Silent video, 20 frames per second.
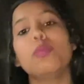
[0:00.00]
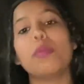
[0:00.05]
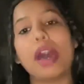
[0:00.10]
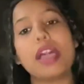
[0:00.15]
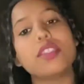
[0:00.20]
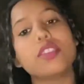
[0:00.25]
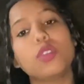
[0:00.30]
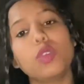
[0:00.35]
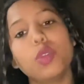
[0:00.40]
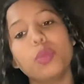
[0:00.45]

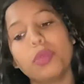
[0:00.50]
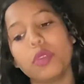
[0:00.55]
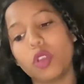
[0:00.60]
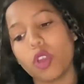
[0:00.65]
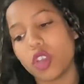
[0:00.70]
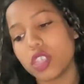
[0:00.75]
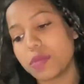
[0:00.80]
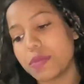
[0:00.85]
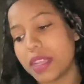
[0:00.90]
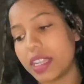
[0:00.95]
मानती हूँ
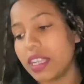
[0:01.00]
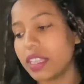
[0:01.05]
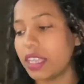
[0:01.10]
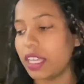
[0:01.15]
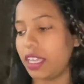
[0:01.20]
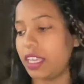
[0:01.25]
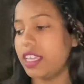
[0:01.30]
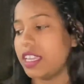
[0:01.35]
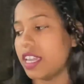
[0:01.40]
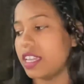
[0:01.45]
बिकॉज मैंने
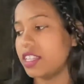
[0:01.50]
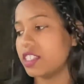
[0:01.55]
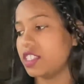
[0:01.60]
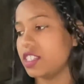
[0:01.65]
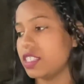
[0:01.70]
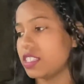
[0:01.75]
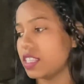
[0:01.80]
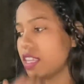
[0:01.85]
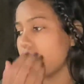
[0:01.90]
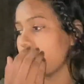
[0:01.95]
देखी है ये
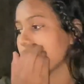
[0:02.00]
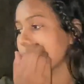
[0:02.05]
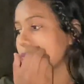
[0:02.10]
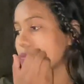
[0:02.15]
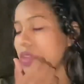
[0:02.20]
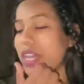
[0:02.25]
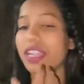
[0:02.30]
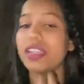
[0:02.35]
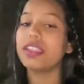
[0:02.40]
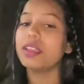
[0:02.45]
चीज़ें
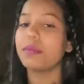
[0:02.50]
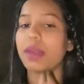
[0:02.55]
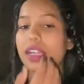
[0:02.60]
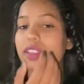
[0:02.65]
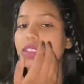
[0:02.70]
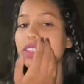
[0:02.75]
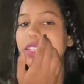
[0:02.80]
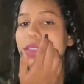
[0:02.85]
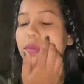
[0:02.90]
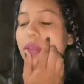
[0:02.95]
पहले नहीं
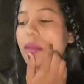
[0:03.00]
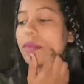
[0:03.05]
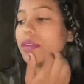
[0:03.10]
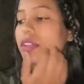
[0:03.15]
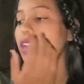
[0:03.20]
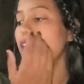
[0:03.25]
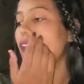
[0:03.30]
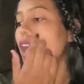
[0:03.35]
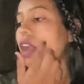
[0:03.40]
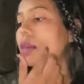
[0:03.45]
मानती थी मैं भी
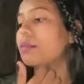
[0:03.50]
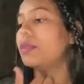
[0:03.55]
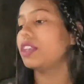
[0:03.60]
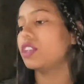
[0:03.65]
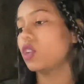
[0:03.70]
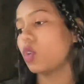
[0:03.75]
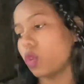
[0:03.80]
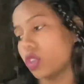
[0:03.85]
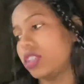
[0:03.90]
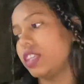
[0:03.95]

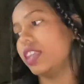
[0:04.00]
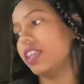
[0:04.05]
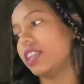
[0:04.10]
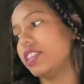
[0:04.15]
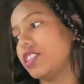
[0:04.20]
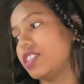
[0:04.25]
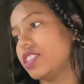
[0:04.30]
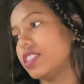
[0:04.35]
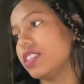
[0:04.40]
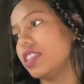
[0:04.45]
बट होती हैं ये
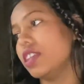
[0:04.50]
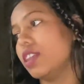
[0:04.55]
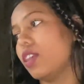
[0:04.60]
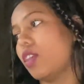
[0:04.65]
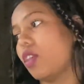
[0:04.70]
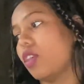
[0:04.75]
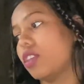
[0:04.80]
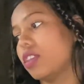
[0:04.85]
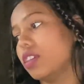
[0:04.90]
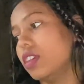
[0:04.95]
चीज़ें
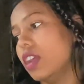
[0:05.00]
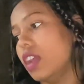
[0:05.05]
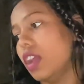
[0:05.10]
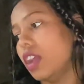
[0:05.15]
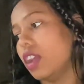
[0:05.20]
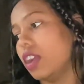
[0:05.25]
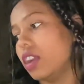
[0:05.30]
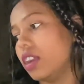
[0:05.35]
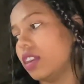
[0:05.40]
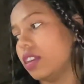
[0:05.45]
और
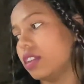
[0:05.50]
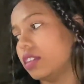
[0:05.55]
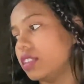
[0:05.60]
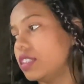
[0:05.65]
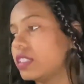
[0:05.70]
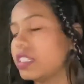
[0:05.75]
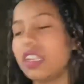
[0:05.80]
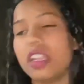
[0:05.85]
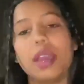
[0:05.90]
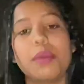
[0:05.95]

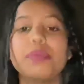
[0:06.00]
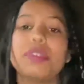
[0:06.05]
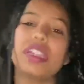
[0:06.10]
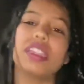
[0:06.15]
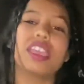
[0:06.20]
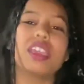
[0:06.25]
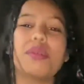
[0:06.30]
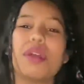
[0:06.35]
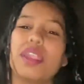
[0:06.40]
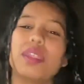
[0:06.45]
इसलिए हम डर
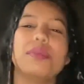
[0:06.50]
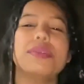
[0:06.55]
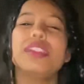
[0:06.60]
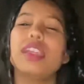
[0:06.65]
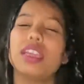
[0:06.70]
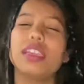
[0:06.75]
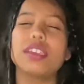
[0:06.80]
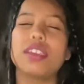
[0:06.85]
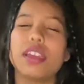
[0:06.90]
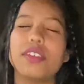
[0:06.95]
के बारे भी
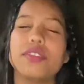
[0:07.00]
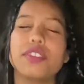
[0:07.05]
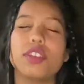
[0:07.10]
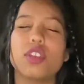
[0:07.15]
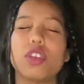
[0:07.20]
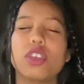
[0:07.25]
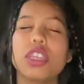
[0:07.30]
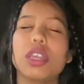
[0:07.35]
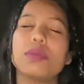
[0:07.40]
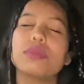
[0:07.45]
नहीं गए थे
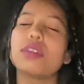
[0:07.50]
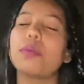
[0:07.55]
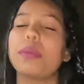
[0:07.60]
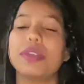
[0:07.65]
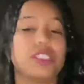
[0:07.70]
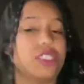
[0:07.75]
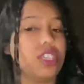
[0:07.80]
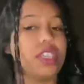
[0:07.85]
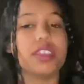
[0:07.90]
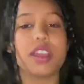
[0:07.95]
क्योंकि हम सब तो
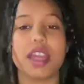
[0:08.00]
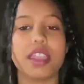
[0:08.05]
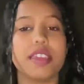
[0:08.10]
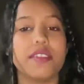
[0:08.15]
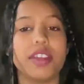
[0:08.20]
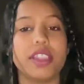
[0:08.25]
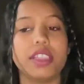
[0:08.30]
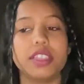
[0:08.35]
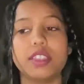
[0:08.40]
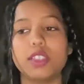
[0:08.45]
बच्चे ही आने
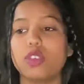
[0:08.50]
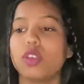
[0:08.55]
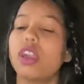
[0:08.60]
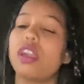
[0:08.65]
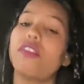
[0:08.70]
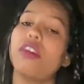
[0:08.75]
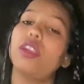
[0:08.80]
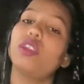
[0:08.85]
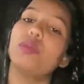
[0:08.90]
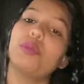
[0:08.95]
वाले थे तो घर
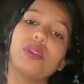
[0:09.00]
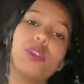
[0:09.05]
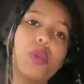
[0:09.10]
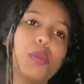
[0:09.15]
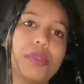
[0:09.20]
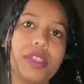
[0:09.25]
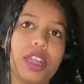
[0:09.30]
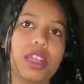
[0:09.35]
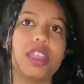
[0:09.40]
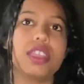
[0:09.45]
वालों ने बिल्कुल
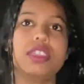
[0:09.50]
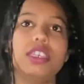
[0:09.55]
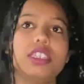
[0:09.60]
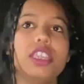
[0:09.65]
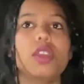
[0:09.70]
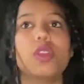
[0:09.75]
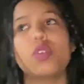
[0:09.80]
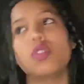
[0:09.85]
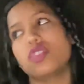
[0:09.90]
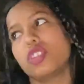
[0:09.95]
मना कर दिया
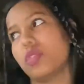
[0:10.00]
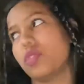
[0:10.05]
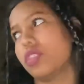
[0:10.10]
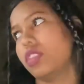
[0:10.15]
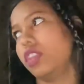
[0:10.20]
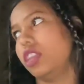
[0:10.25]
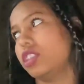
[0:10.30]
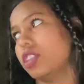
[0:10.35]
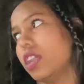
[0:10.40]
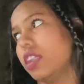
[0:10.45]
कि कोई ज़रूरत
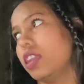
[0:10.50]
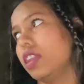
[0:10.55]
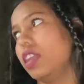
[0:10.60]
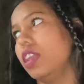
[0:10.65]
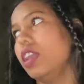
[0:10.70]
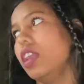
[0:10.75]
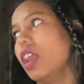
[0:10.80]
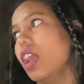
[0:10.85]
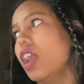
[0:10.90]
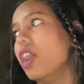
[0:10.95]
नहीं जाने
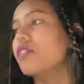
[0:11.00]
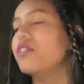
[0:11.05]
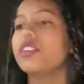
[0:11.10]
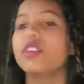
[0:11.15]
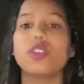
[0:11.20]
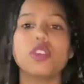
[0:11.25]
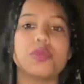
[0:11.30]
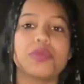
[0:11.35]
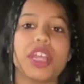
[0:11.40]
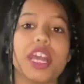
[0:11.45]
की
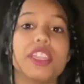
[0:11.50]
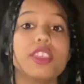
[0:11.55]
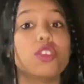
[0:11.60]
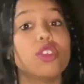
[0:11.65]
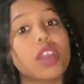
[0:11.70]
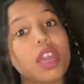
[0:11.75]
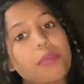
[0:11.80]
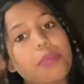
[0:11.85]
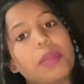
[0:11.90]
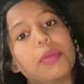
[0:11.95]
वीडियो बनानी तो
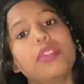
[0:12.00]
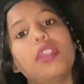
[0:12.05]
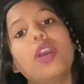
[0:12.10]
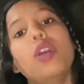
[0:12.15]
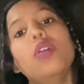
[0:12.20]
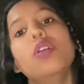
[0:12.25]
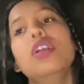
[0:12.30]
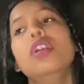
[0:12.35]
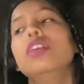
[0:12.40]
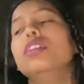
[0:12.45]
घर पर
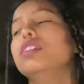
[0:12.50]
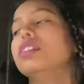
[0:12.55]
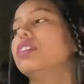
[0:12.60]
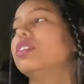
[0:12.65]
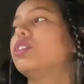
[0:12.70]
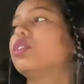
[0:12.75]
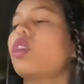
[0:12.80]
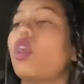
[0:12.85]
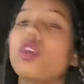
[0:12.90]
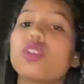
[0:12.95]
बनाओ
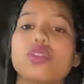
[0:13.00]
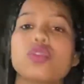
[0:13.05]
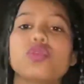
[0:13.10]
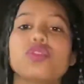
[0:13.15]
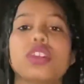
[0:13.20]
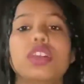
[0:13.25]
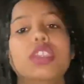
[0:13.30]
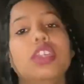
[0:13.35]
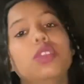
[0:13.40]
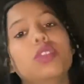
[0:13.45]
सॉन्ग
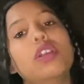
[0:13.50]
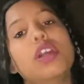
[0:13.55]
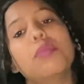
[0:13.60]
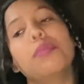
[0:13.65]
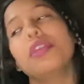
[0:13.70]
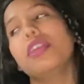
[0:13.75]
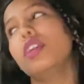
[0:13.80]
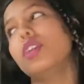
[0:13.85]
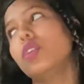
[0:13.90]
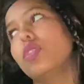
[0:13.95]
शूट करना तो घर
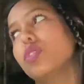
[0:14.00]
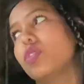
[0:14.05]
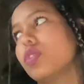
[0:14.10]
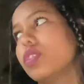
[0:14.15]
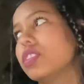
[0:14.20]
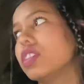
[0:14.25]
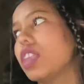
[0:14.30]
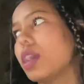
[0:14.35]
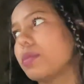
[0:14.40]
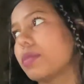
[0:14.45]
पर ही करो तो
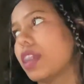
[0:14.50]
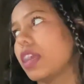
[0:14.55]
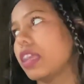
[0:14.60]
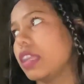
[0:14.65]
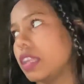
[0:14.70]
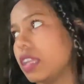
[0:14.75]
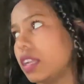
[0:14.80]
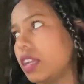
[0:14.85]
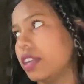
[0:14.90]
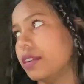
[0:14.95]
इसलिए हम कहीं
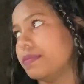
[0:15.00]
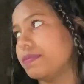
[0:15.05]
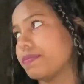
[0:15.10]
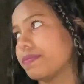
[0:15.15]
नहीं गए